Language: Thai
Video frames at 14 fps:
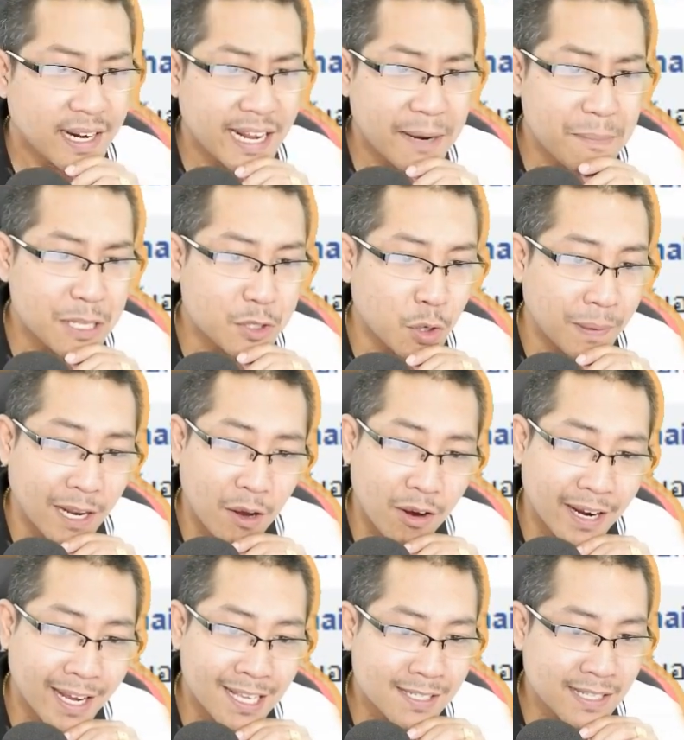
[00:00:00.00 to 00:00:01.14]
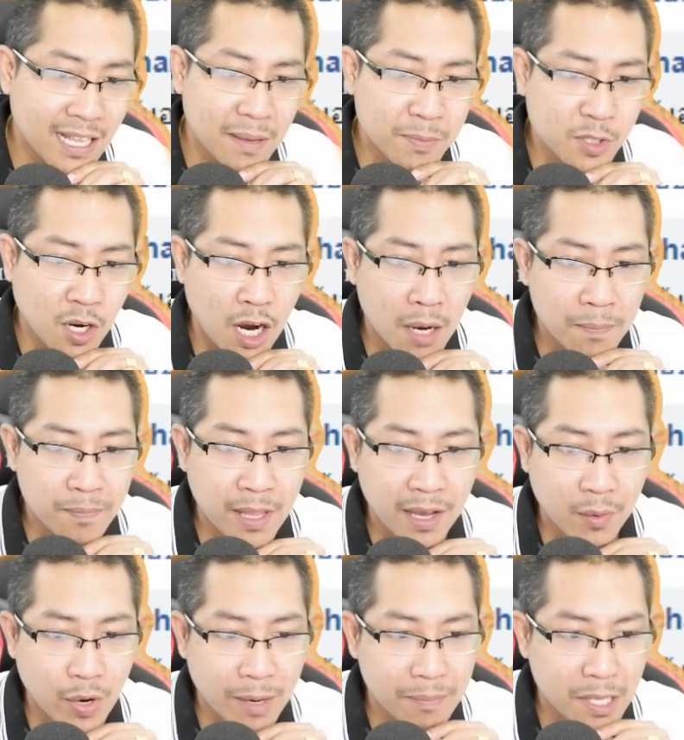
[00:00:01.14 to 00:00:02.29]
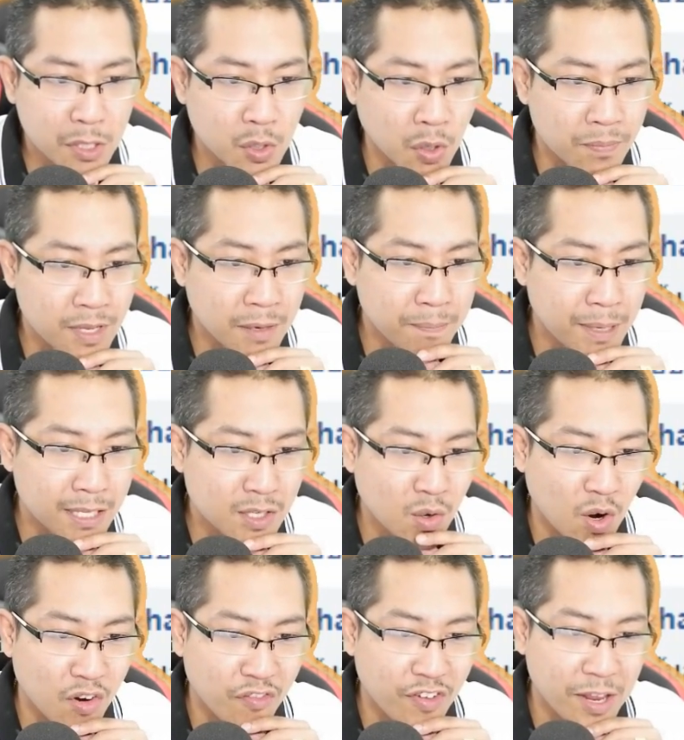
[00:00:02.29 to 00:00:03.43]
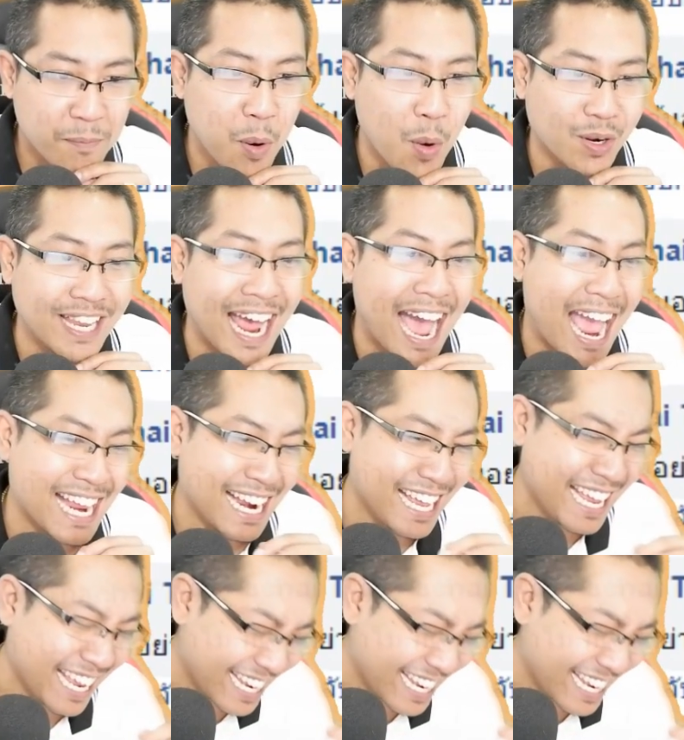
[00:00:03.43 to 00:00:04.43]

เรียนไม่จบแล้วไงสตีฟจ็อบยังเรียนไม่จบยังเป็นเจ้าของ Facebook ได้เล